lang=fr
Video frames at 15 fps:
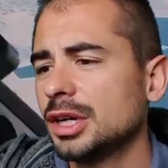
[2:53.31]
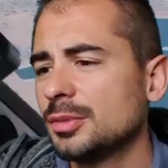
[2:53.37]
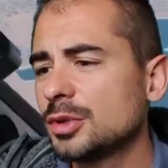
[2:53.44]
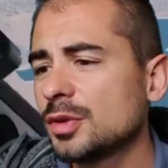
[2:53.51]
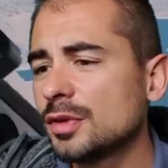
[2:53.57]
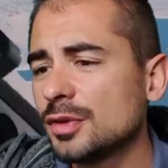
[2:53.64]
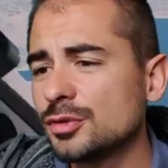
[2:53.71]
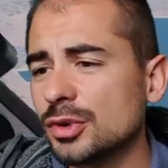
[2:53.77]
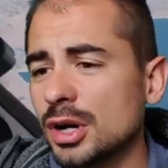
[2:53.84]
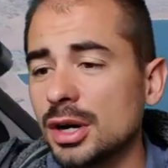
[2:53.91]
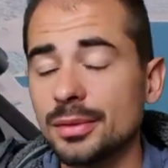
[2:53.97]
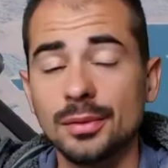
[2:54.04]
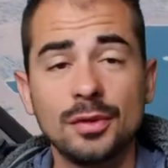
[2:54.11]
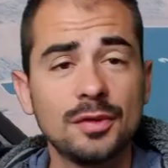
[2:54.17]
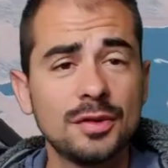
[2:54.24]
Bien, on va
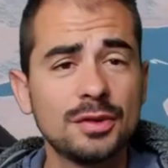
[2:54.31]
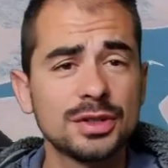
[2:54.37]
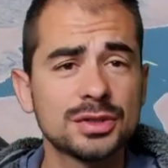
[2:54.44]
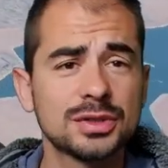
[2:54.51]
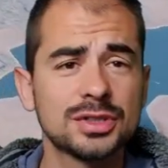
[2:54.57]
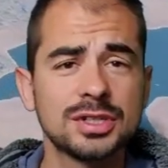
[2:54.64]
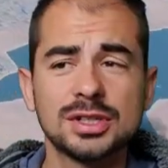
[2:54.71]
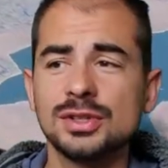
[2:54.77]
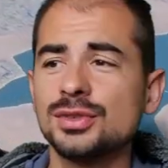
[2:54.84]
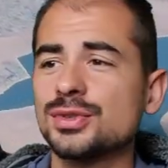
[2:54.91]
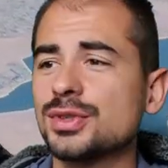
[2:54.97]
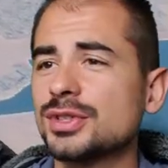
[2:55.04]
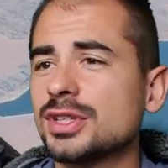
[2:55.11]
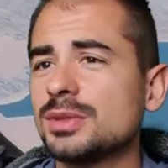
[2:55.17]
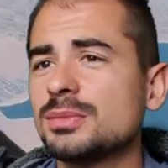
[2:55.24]
voir. On va voir ce que ça donne
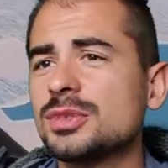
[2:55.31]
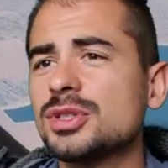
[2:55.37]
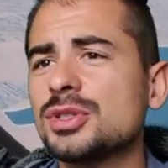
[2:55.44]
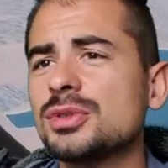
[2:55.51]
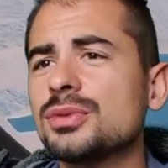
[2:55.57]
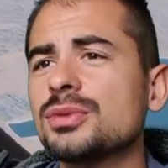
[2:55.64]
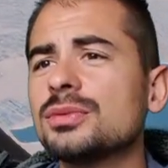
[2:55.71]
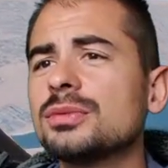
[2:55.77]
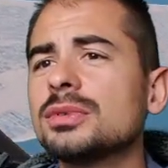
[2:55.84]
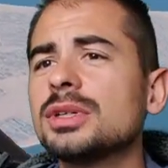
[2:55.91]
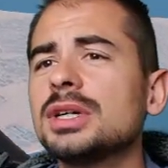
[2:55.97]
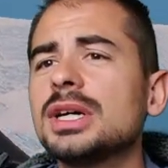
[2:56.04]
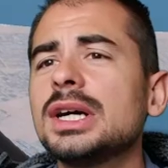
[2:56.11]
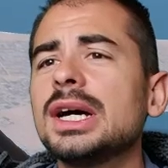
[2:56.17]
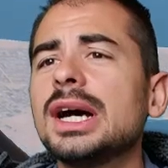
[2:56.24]
sur cette mission.
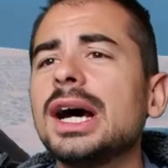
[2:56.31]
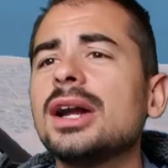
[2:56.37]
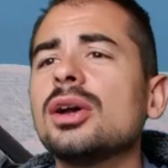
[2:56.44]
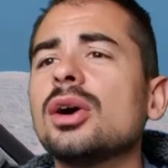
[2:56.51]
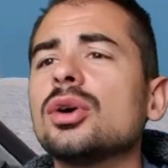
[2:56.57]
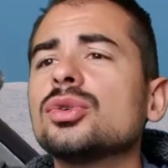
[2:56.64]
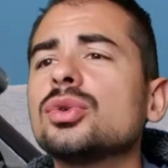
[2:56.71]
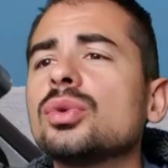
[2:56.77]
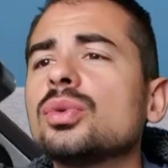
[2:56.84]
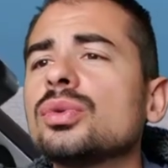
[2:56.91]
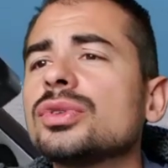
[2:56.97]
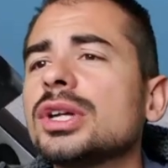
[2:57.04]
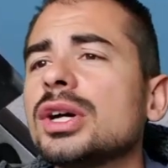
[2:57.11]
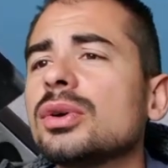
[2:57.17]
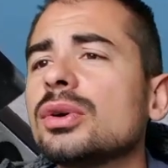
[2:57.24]
Alors, deux
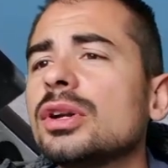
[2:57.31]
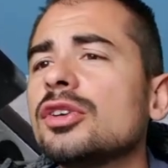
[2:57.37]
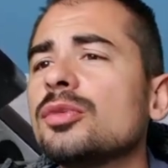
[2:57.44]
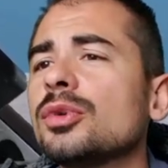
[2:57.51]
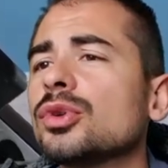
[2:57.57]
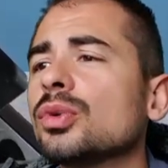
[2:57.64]
contacts à prélèvement